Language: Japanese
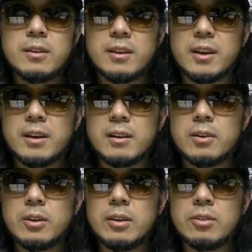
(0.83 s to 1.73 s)
酒館
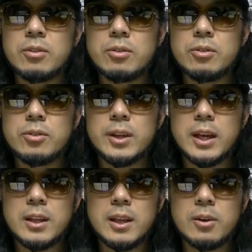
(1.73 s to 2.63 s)
学院収集期
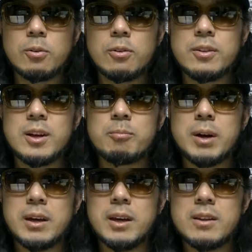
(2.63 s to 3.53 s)
限定講座
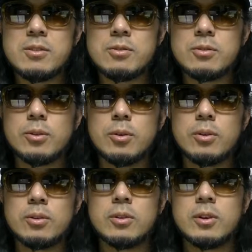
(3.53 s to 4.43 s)
パッケージの授業
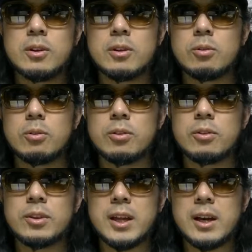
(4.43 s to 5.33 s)
講師の
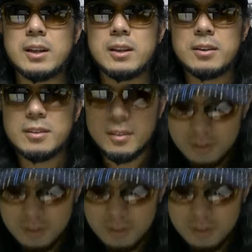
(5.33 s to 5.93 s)
酒館です